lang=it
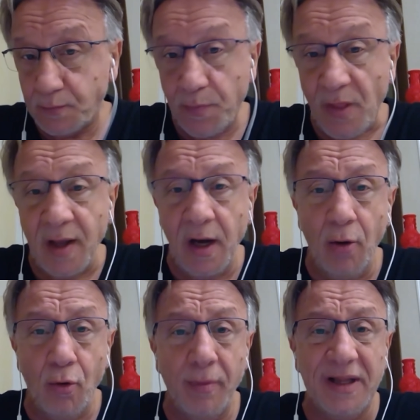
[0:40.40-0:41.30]
che
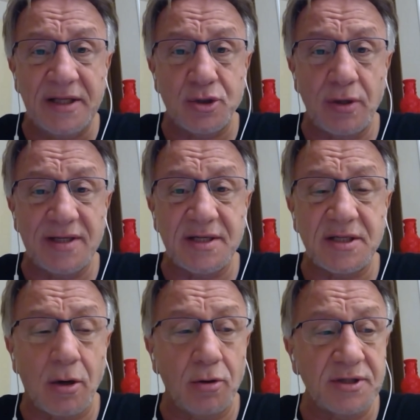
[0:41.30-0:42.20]
nella sono la
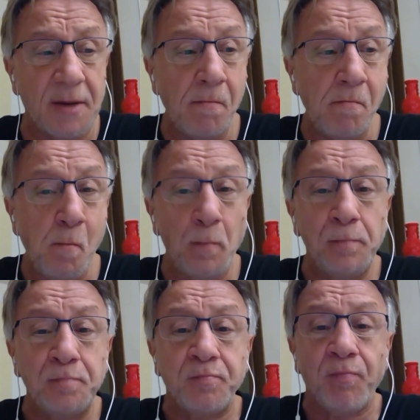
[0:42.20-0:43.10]
stessa cosa,
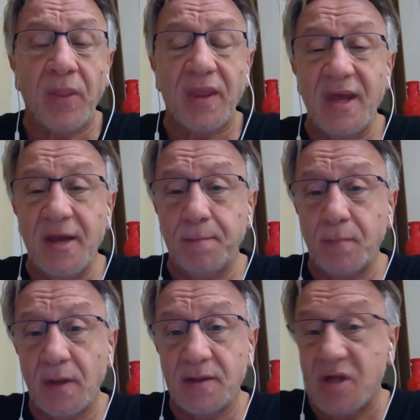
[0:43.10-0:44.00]
che
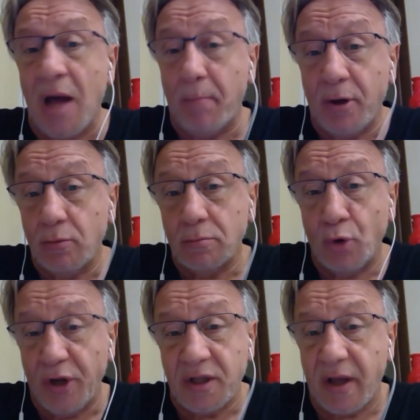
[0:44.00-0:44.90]
stampano
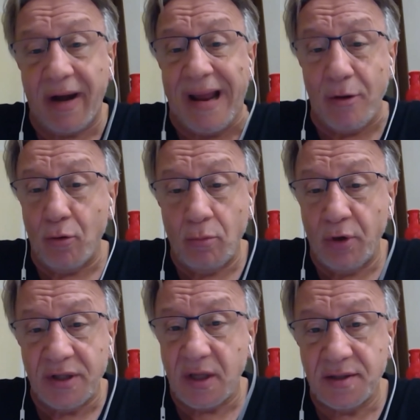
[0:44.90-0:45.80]
moneta, creano
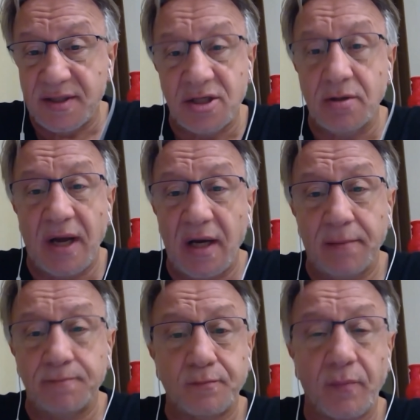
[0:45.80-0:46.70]
moneta
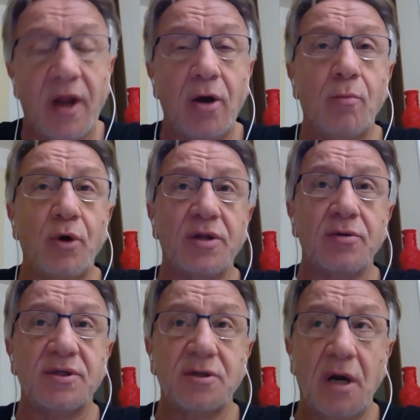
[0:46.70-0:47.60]
addizionale, creano moneta
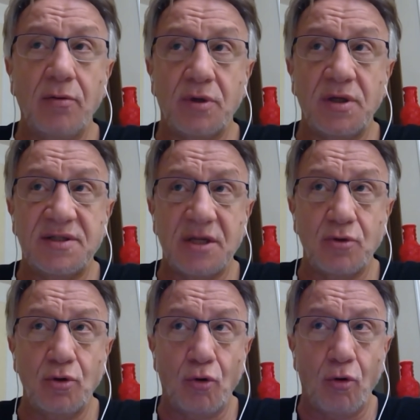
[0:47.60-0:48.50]
addizionale utilizzando
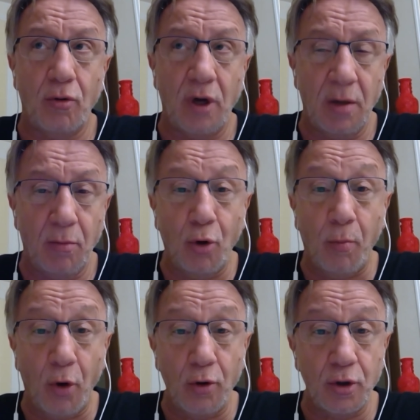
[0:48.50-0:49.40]
il loro uh,
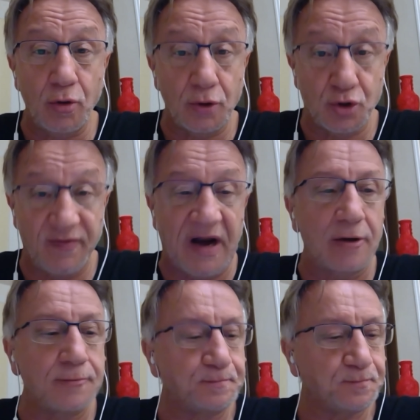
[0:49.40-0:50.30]
monopolio
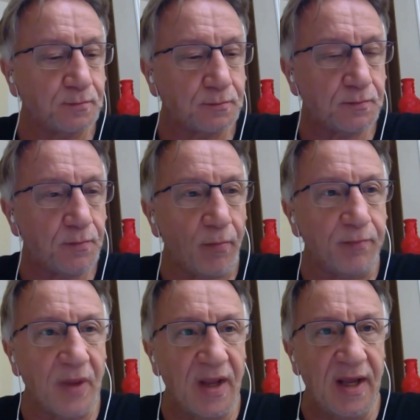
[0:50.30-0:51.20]
sovrano.
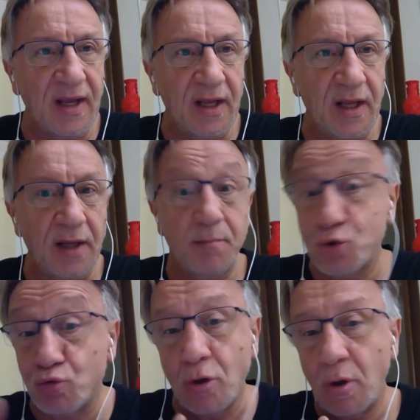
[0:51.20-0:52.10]
E, mi
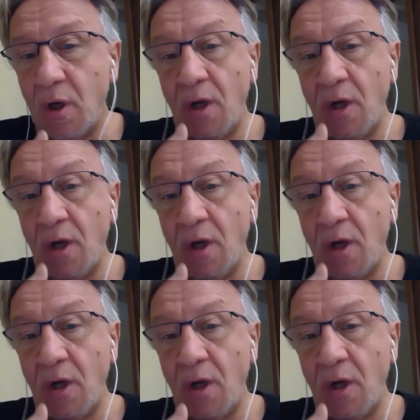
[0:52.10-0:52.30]
scuso